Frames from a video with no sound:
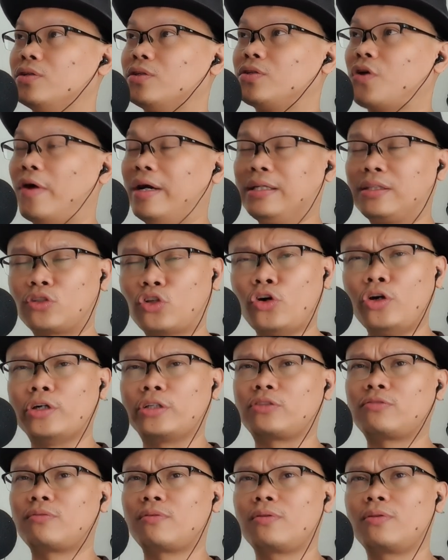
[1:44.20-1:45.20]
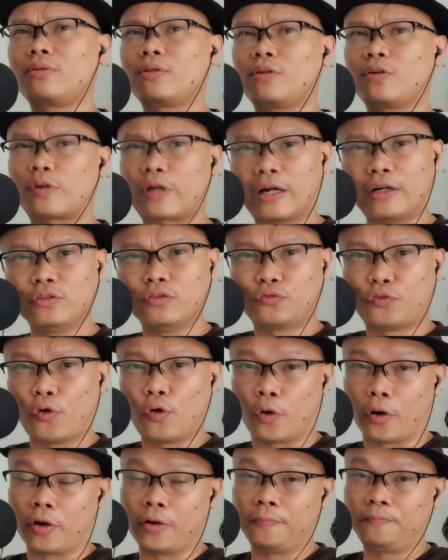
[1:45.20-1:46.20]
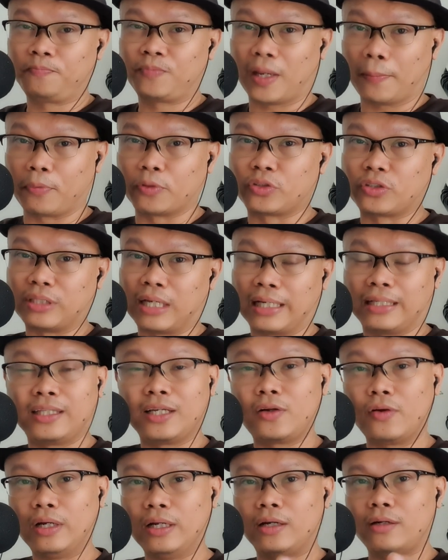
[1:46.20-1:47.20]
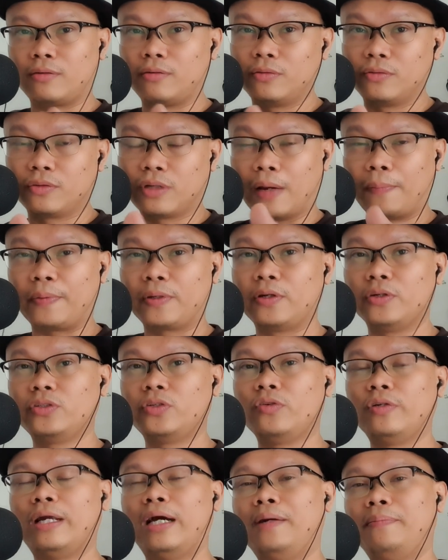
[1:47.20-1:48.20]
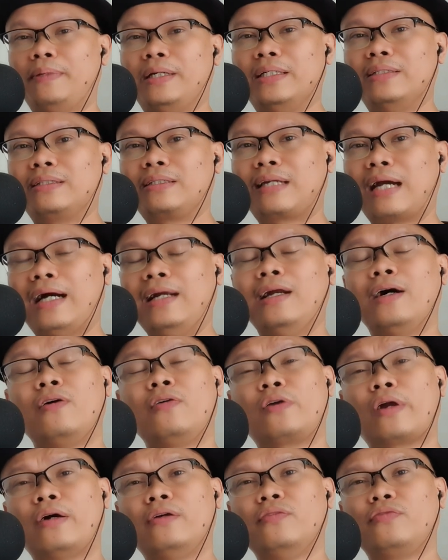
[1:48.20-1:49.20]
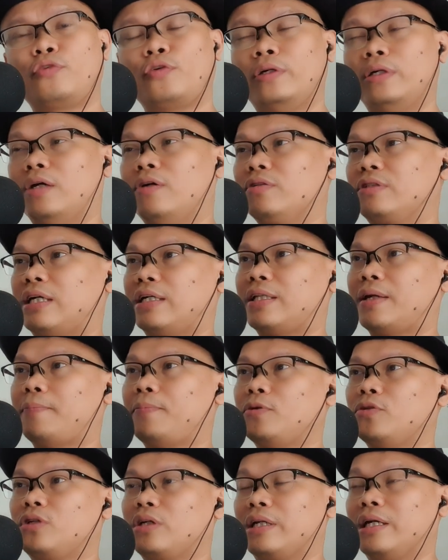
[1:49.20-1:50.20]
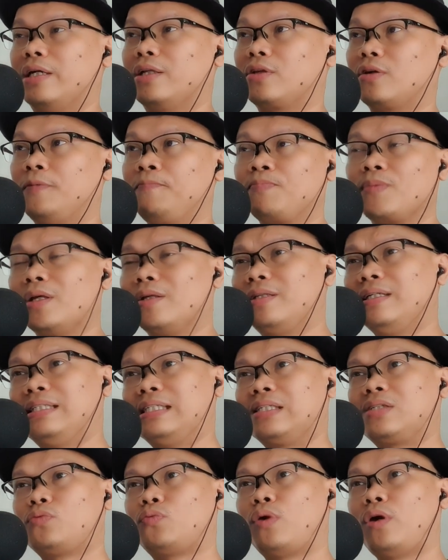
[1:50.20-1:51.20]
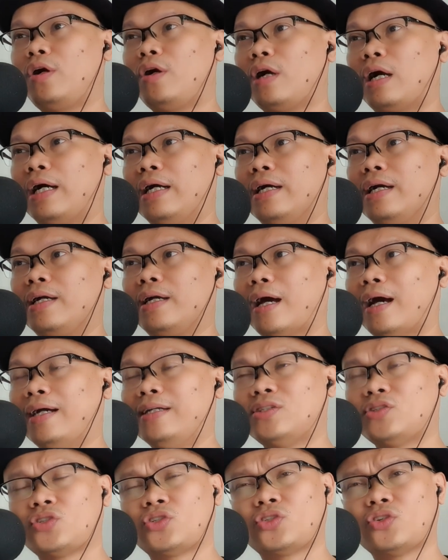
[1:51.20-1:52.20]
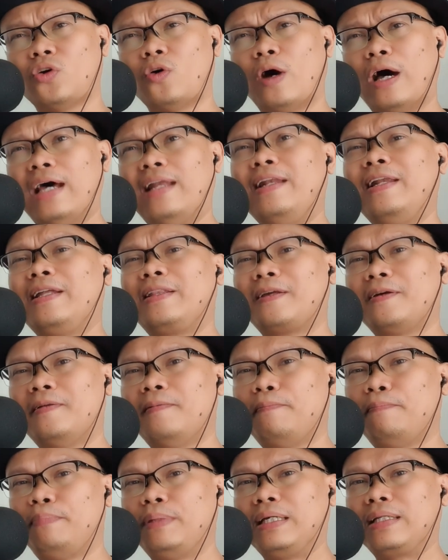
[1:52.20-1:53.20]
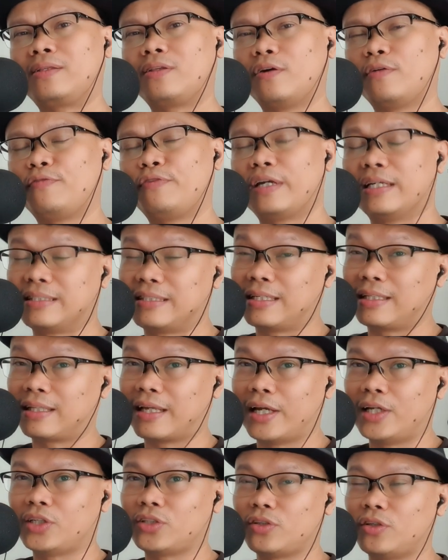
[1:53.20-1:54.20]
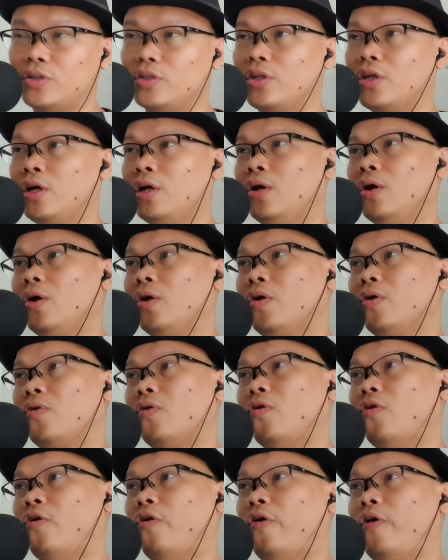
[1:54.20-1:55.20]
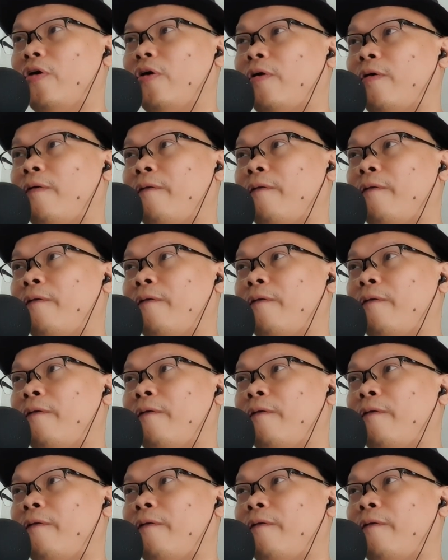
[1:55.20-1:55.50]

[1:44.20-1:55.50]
So I thought, round 4, tapos na. Hindi ko alam kung napanood yung laban. Kala ko round 4, nako tatapusan na ito. This is where I, I saw a little bit of hesitation or